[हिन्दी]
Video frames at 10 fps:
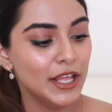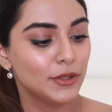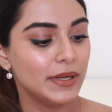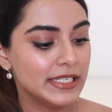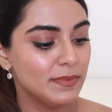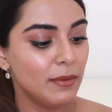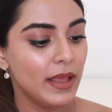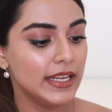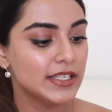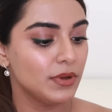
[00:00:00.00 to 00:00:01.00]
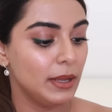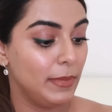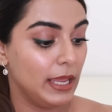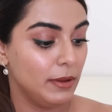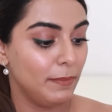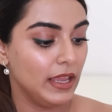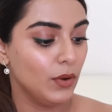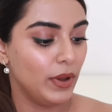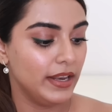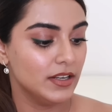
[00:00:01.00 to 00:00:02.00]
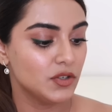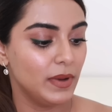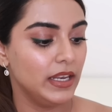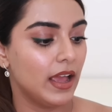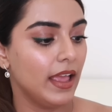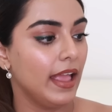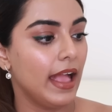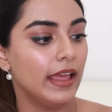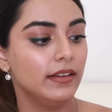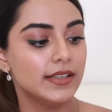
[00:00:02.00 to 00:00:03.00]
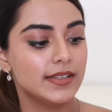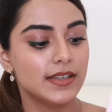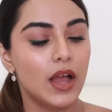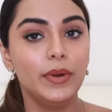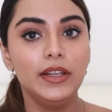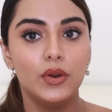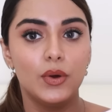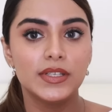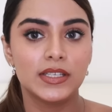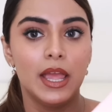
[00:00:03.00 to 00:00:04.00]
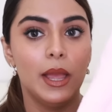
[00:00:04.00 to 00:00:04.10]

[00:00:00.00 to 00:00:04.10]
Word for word: तो इस बार मैंने इसको ये बेबी पिंक वेरियंट में लिया है एंड दिस इज हाउ इट लुक्स